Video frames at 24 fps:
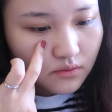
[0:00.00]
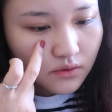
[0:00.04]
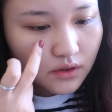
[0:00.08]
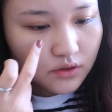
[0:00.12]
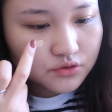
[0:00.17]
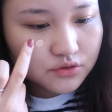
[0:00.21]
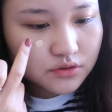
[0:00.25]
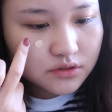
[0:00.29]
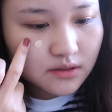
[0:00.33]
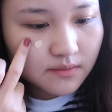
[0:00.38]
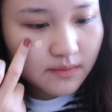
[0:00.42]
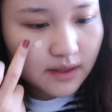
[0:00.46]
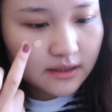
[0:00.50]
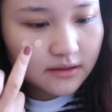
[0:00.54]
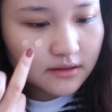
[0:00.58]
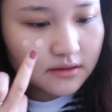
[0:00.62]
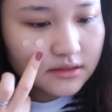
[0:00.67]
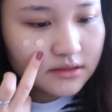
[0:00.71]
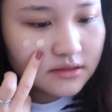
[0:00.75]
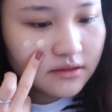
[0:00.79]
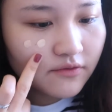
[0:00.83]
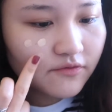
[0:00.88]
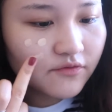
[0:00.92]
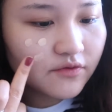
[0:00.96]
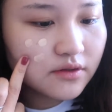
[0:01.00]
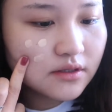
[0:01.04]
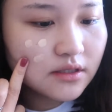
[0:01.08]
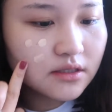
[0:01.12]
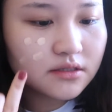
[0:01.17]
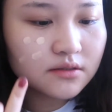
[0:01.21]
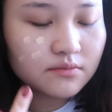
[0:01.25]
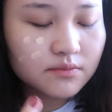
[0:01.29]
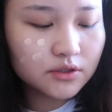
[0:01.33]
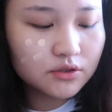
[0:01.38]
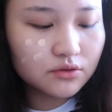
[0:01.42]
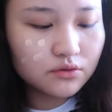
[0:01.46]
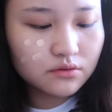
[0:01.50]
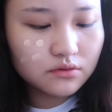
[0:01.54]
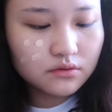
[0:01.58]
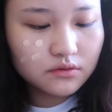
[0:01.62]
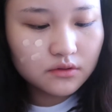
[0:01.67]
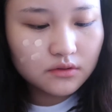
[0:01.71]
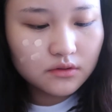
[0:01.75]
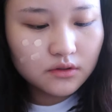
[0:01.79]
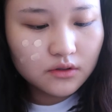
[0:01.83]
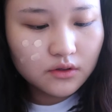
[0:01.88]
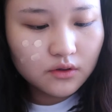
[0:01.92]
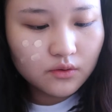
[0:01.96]
哦，最近买的这些粉底怎么都
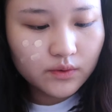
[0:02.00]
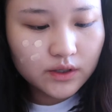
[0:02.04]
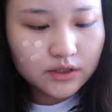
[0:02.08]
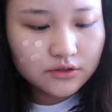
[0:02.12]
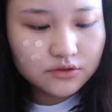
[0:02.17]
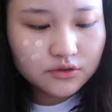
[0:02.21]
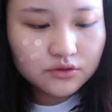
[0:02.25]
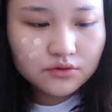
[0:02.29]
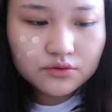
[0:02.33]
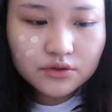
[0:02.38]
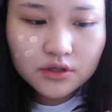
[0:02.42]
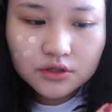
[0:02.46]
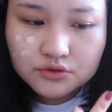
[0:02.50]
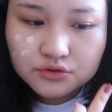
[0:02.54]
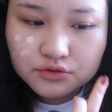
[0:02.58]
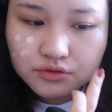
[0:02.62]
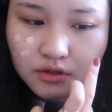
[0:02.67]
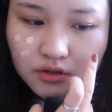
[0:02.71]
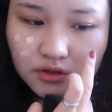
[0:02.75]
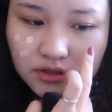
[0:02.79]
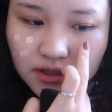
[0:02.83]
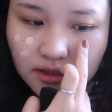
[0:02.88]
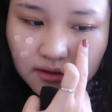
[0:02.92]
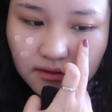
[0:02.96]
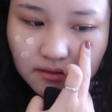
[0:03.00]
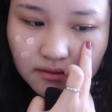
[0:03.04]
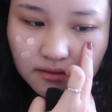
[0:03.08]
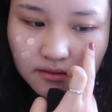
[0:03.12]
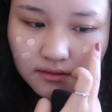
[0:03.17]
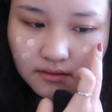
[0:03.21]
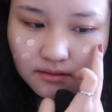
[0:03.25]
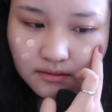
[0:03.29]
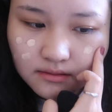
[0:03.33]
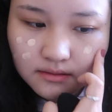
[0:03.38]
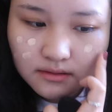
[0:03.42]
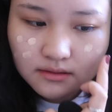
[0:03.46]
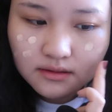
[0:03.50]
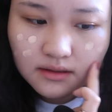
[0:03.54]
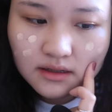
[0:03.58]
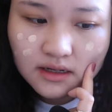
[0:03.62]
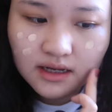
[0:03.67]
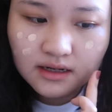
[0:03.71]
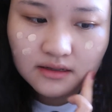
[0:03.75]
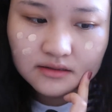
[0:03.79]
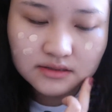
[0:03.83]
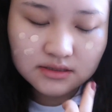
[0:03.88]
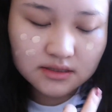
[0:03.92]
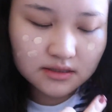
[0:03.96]
完全都要需要上
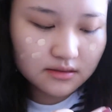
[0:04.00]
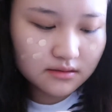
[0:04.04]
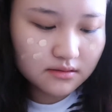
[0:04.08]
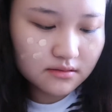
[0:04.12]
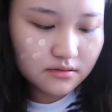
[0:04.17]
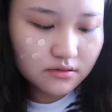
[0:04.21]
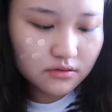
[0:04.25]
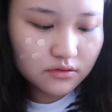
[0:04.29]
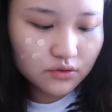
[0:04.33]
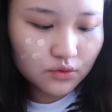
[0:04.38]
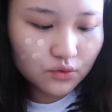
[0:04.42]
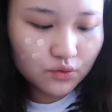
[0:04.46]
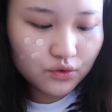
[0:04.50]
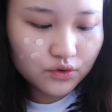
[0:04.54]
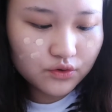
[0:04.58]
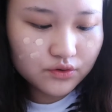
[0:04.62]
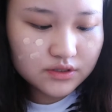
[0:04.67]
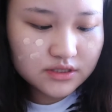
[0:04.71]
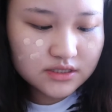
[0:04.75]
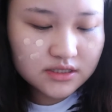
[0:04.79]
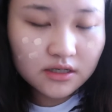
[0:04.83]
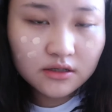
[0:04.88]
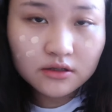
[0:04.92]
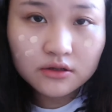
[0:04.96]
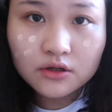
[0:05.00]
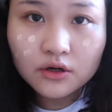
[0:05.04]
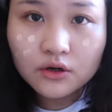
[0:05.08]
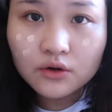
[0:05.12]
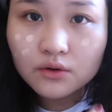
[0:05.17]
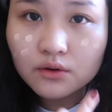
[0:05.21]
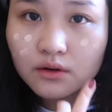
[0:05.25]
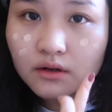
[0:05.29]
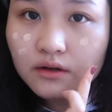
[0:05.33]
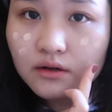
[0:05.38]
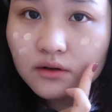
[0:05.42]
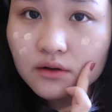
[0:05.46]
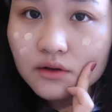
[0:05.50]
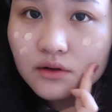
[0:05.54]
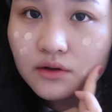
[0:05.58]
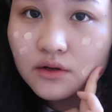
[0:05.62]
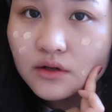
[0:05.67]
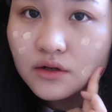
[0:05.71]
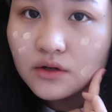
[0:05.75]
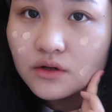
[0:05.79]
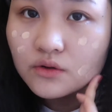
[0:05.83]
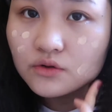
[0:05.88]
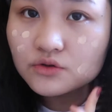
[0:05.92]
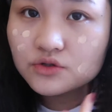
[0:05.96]
两层，都过于清透。
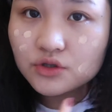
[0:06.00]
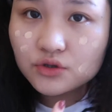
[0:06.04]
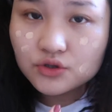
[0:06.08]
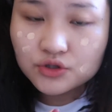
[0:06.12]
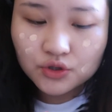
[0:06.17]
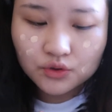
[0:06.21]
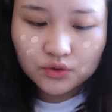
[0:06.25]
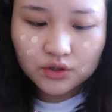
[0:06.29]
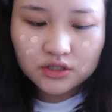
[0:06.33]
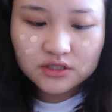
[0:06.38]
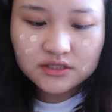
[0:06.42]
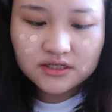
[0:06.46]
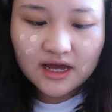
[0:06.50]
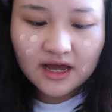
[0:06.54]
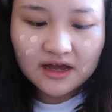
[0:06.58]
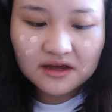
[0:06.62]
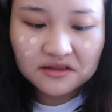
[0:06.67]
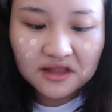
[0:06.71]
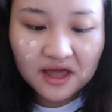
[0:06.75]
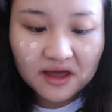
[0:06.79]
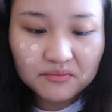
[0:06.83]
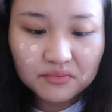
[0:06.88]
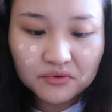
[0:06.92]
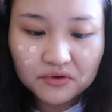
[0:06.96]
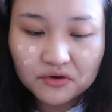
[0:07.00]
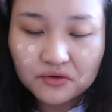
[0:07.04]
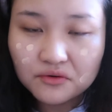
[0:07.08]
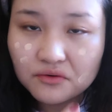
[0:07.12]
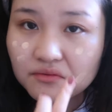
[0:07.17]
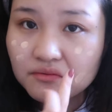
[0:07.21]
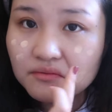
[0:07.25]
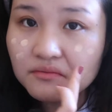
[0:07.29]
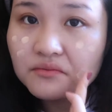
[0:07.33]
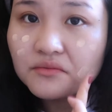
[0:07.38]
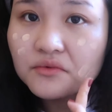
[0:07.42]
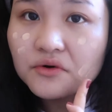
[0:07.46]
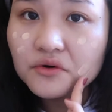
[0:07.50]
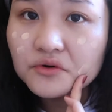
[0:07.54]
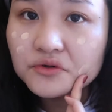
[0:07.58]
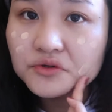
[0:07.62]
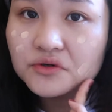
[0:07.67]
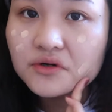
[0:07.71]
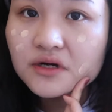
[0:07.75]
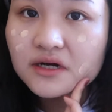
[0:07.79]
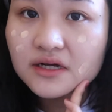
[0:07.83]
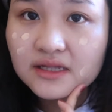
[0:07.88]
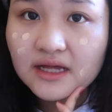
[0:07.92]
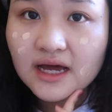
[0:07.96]
我觉得我手上这些可能还不够，我
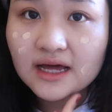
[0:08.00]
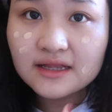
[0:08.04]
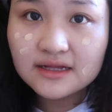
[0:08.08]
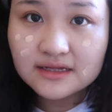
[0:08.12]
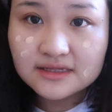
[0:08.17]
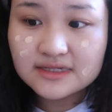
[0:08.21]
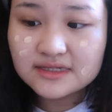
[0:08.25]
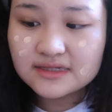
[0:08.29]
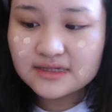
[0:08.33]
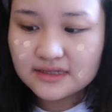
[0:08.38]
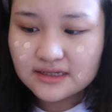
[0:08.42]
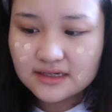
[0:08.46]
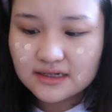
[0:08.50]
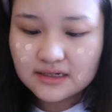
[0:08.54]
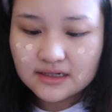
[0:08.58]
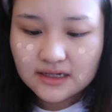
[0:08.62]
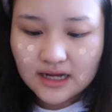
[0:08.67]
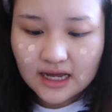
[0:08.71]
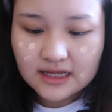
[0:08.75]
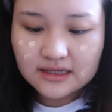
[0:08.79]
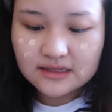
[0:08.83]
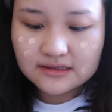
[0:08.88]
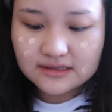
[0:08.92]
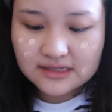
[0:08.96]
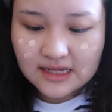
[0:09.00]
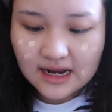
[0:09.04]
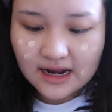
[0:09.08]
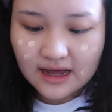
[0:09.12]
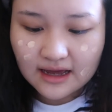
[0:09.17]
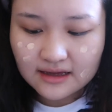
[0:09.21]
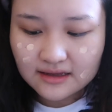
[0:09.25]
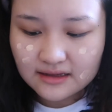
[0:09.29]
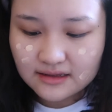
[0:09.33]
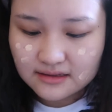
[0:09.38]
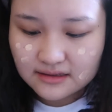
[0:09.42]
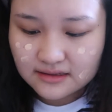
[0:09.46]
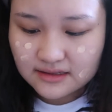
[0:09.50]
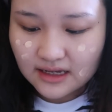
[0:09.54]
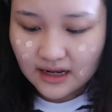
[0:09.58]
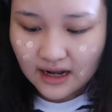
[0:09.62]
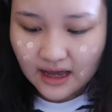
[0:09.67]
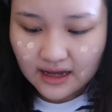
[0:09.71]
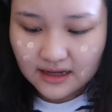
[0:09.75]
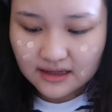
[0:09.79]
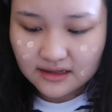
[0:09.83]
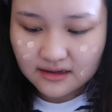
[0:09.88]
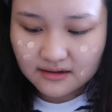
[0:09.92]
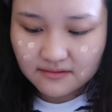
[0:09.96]
觉得可能还得还得再来再
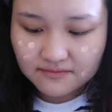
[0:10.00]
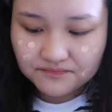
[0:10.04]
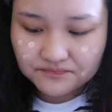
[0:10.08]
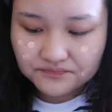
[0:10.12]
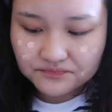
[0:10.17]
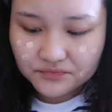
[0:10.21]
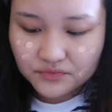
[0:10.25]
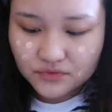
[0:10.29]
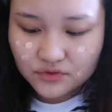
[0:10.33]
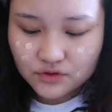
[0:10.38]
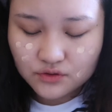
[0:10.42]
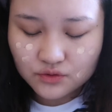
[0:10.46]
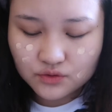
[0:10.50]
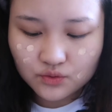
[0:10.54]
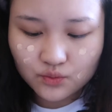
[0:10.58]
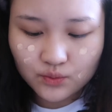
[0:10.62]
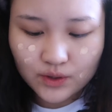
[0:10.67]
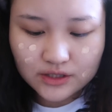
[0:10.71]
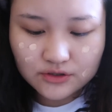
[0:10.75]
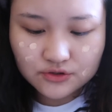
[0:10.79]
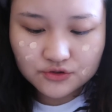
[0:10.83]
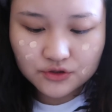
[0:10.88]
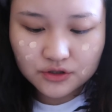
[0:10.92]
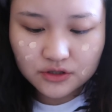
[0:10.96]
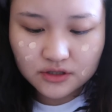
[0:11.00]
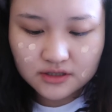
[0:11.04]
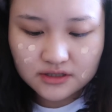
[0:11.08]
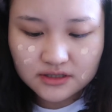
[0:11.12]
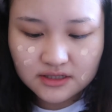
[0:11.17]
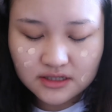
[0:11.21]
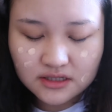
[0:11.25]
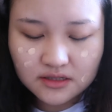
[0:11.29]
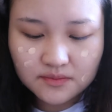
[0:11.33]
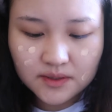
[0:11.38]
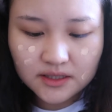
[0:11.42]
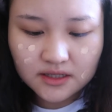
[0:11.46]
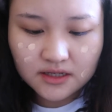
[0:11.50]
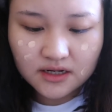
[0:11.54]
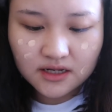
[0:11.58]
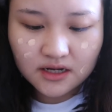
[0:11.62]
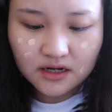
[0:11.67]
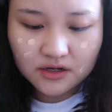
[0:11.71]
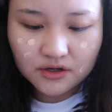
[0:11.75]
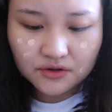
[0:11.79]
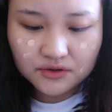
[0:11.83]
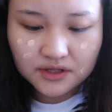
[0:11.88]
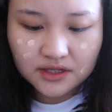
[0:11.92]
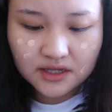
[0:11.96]
来一点，就是完全和第一遍的
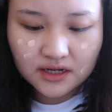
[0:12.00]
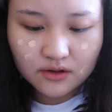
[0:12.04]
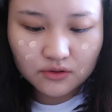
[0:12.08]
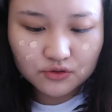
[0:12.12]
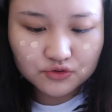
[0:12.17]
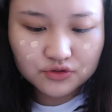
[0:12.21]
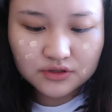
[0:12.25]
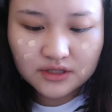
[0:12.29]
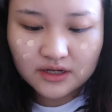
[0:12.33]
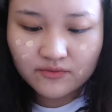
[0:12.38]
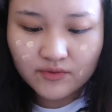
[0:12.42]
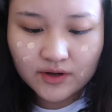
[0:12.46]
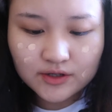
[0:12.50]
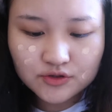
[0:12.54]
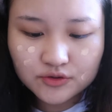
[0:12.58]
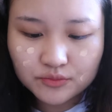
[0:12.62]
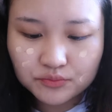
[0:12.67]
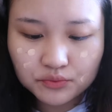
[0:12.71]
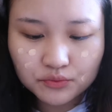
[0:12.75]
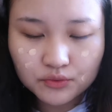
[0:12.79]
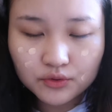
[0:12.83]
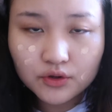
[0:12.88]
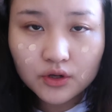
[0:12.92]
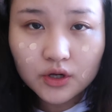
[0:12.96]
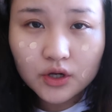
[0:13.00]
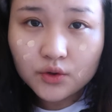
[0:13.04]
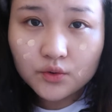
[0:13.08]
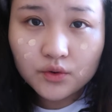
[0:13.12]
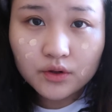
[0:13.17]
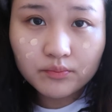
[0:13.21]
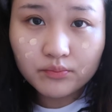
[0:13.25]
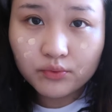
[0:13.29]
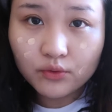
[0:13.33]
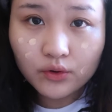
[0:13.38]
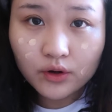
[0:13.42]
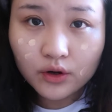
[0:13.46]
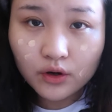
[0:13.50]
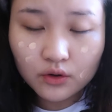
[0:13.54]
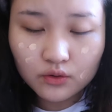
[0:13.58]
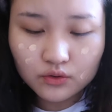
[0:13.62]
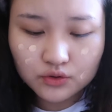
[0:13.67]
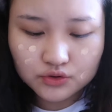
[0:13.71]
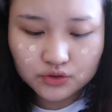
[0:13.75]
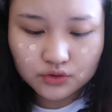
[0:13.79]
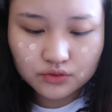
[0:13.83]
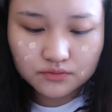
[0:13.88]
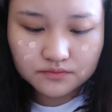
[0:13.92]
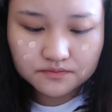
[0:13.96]
量要一样。我觉得它完全不因为不会
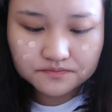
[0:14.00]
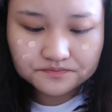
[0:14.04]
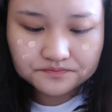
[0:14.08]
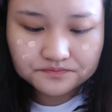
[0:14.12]
厚重。